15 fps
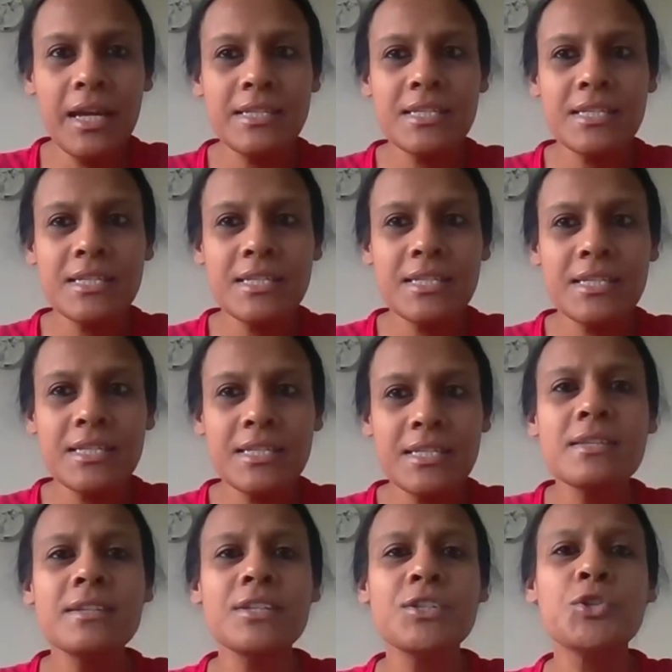এটা
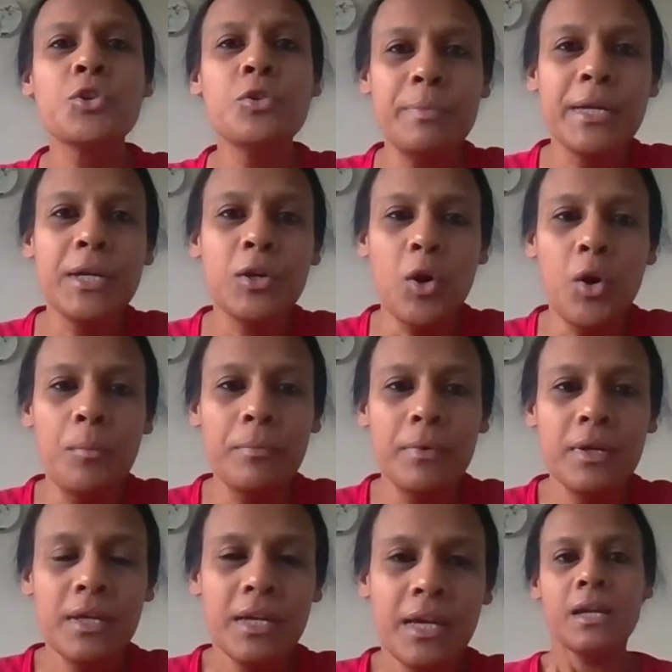পার্সেন্টেজ খুবই কম